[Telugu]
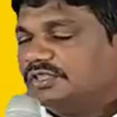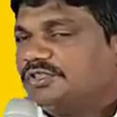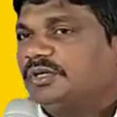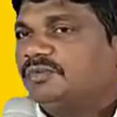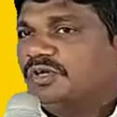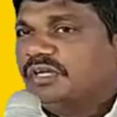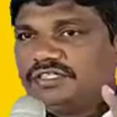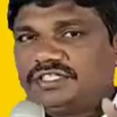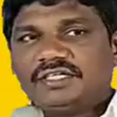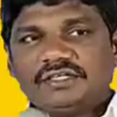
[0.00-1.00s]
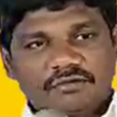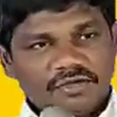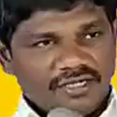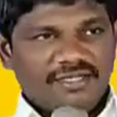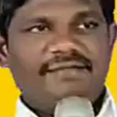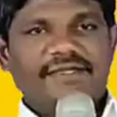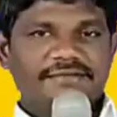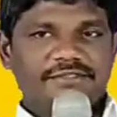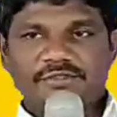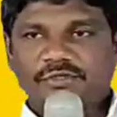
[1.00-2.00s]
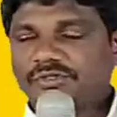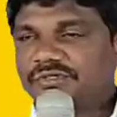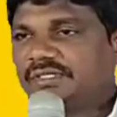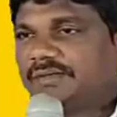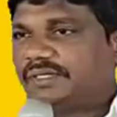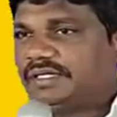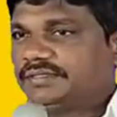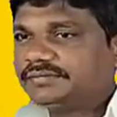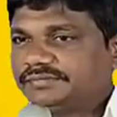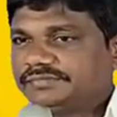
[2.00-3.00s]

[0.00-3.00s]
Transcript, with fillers: నిత్యము నిలిచేది కూడా నీవే స్తోత్రం చెప్పండి